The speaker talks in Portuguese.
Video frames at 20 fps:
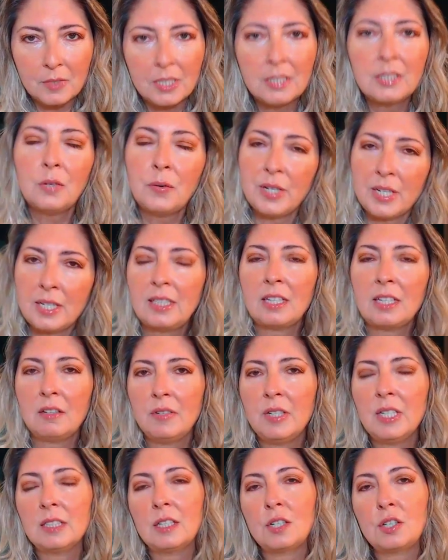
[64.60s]
Então ele que tem
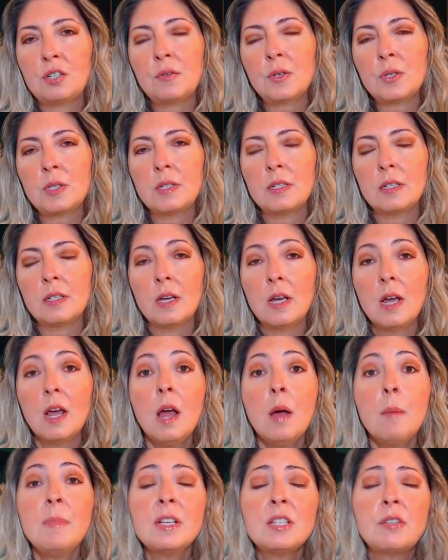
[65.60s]
que vir atrás de você.
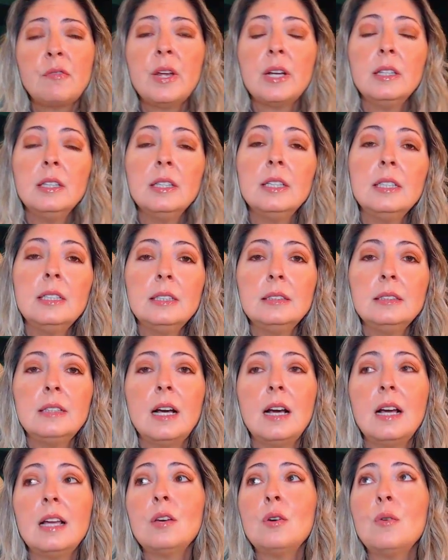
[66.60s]
Mas
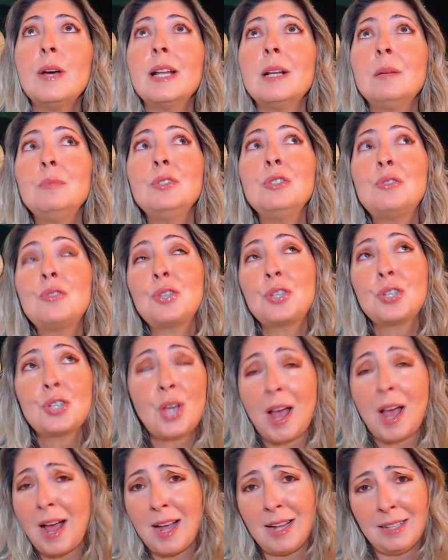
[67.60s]
Fernanda, eu era muito
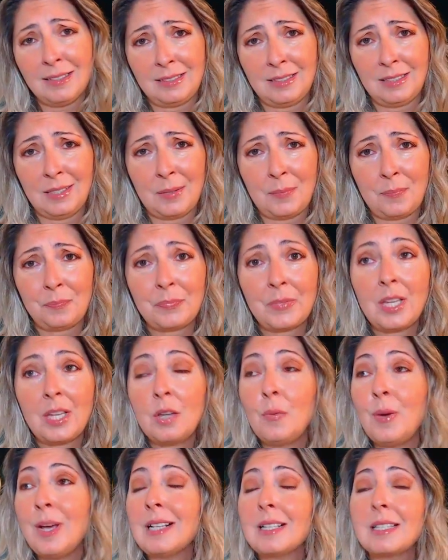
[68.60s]
chata,
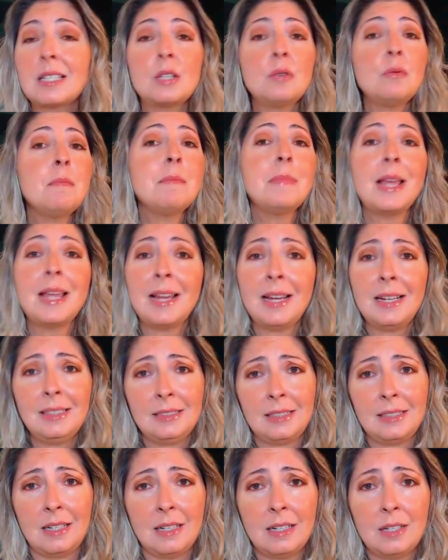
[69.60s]
eu era
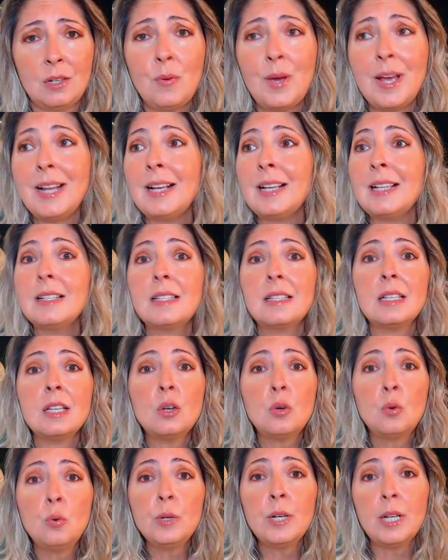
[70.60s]
ciumenta, eu era
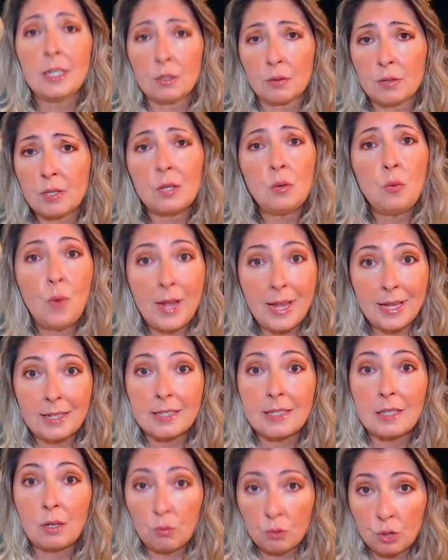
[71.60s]
insegura. Não, você não
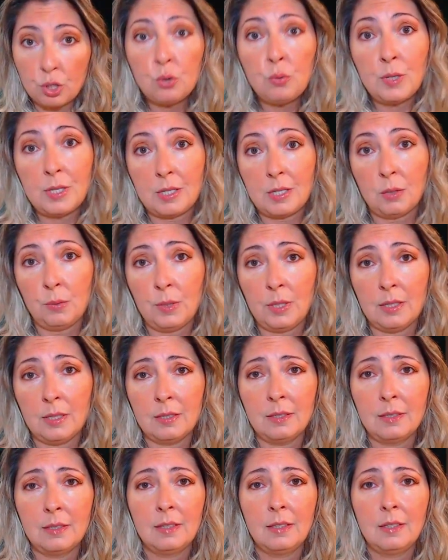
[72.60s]
era, você continua insegura.